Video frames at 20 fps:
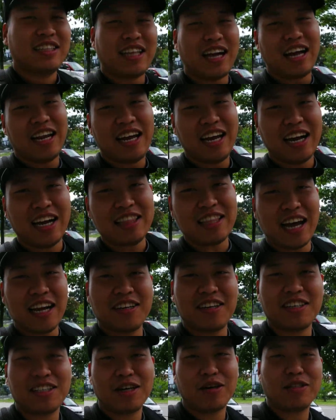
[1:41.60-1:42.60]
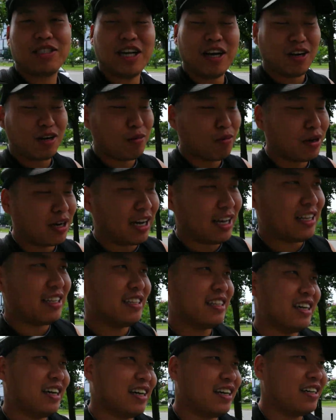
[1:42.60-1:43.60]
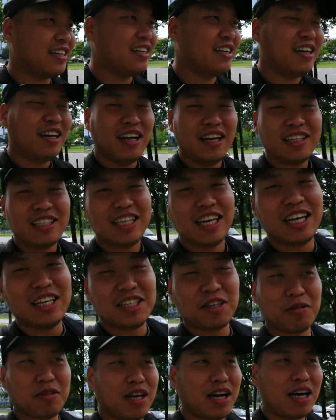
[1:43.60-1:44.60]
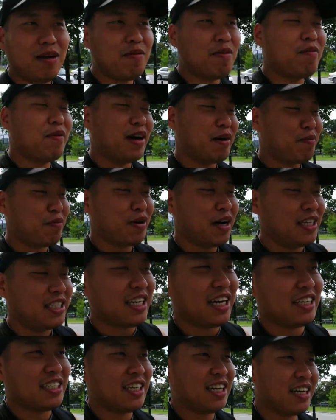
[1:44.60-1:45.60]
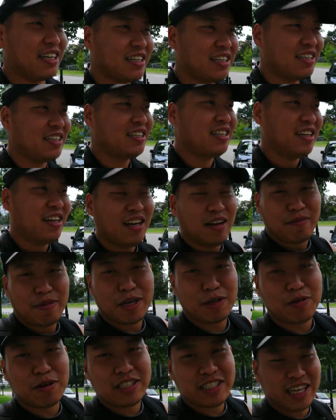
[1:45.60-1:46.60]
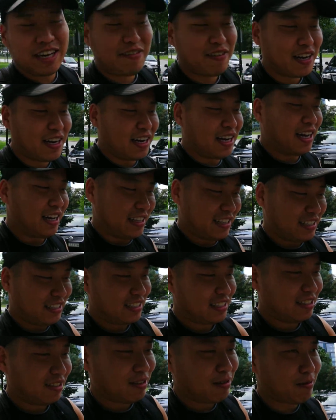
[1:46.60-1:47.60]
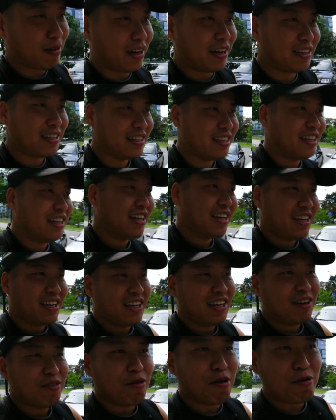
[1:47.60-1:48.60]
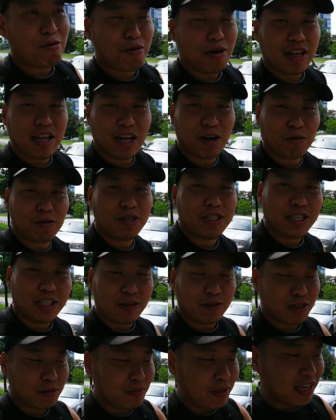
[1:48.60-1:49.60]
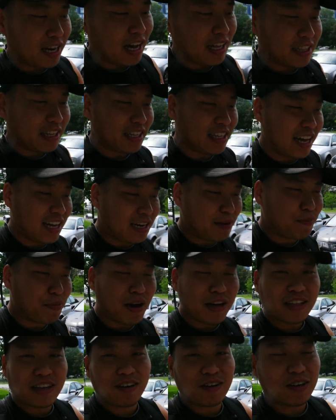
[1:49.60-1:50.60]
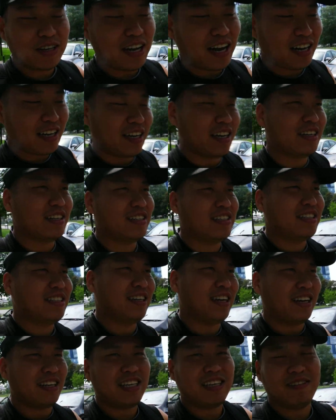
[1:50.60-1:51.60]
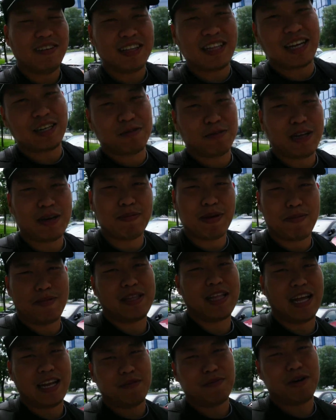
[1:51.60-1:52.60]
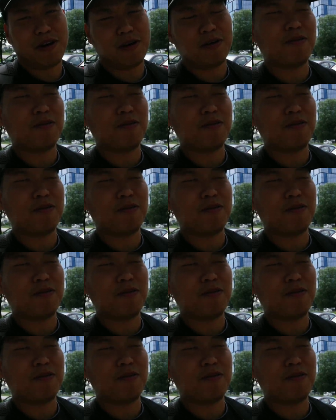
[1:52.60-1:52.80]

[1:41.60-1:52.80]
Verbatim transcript: 她连跟男生照个相都不肯啊，牵手那根本不可不可想象，别说接吻了，对吧？我估计她浑身都是敏感地带，你碰哪儿都痒痒啊，因为她从来没被男的碰